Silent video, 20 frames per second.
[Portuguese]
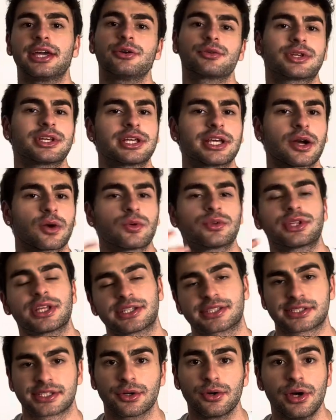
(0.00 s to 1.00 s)
E o que, que
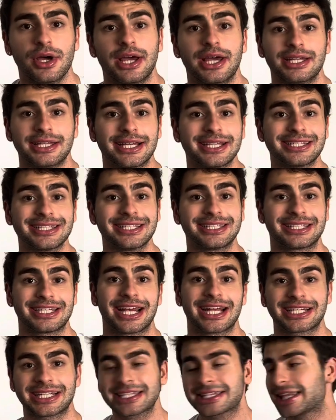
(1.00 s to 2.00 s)
aconteceu nesse dia
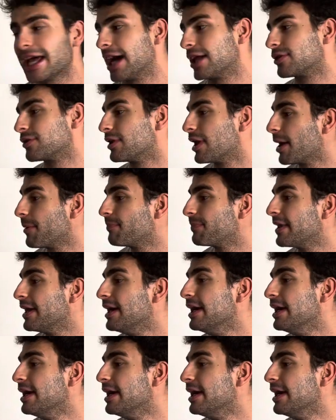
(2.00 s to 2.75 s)
agitado, né?